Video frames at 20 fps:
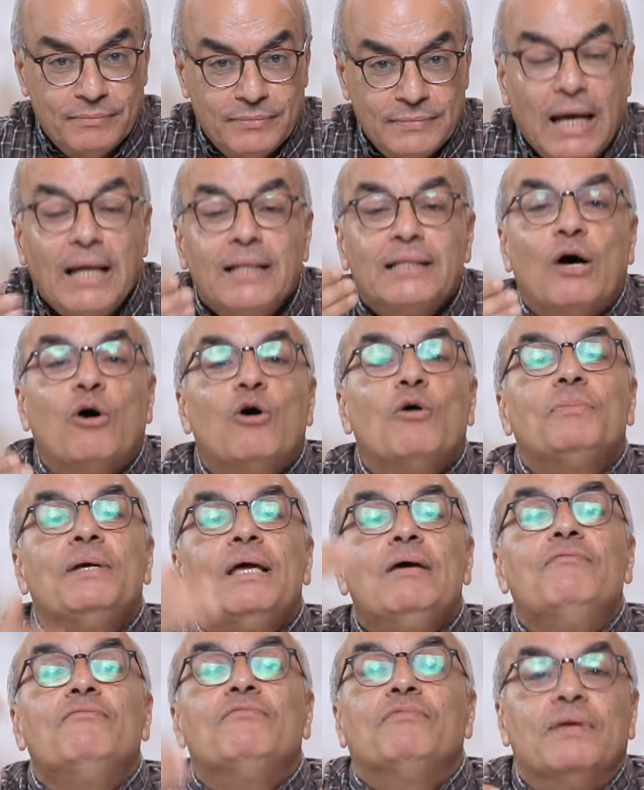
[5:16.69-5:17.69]
لا ده هو
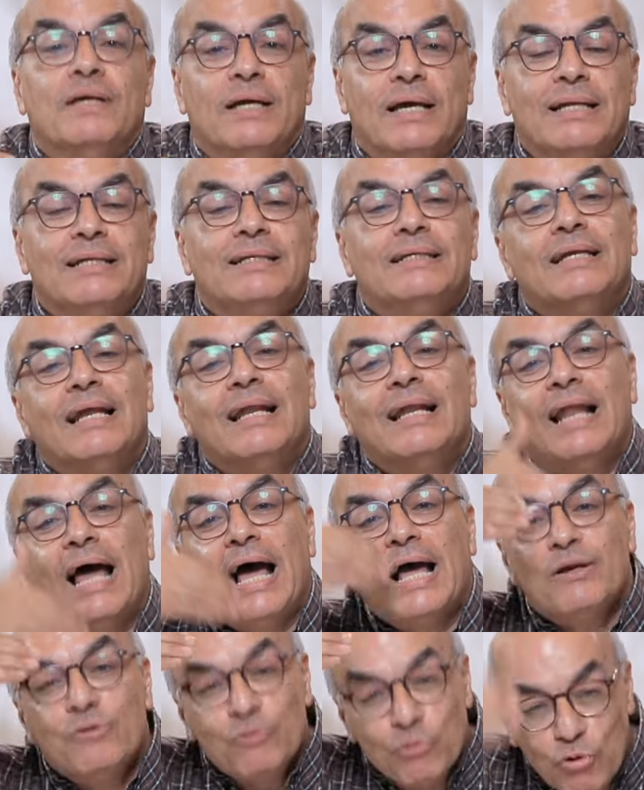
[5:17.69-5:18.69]
بينفي ان اللي
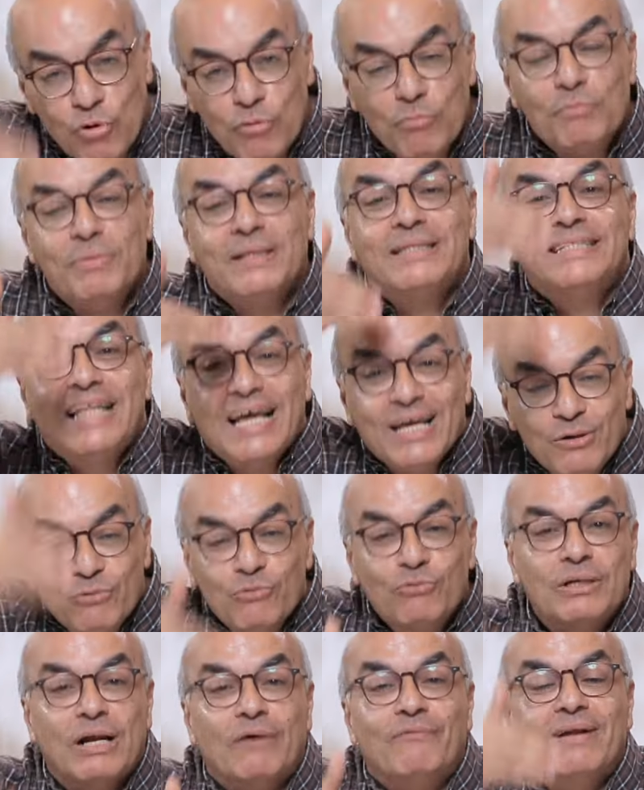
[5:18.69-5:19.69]
هيقوم
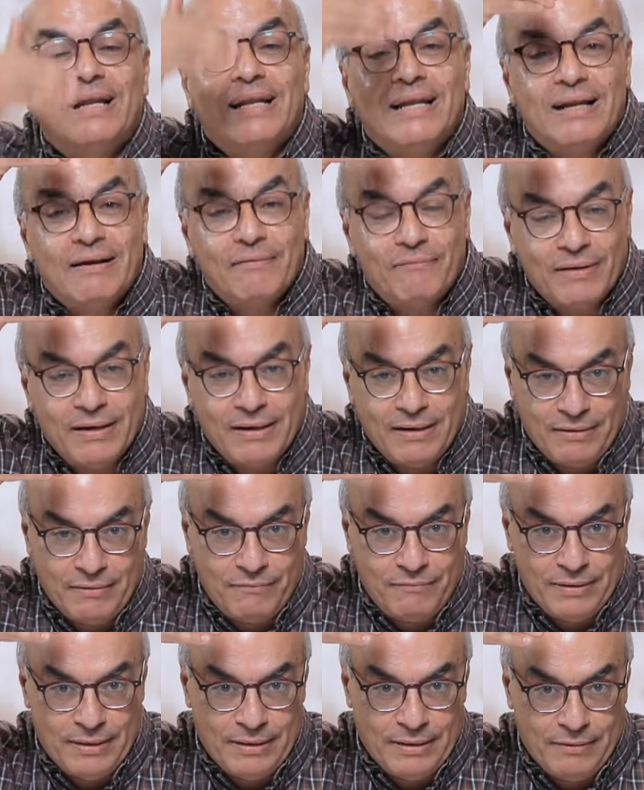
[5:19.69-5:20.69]
بالدينونه في في
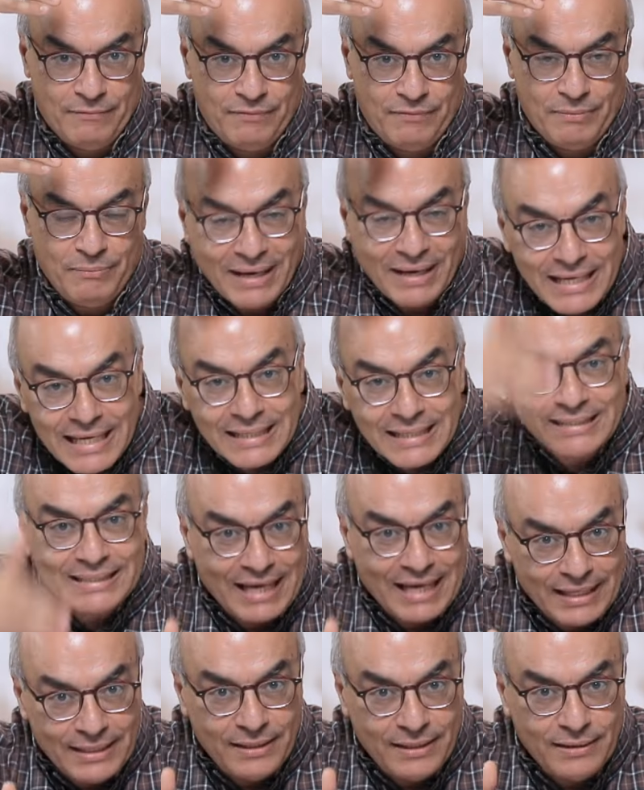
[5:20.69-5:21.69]
في المجيء
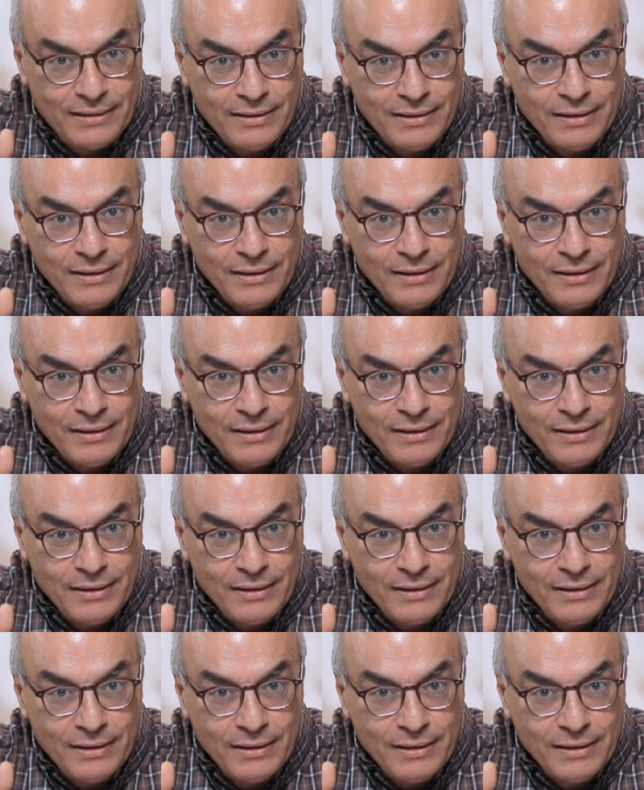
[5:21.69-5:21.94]
الثاني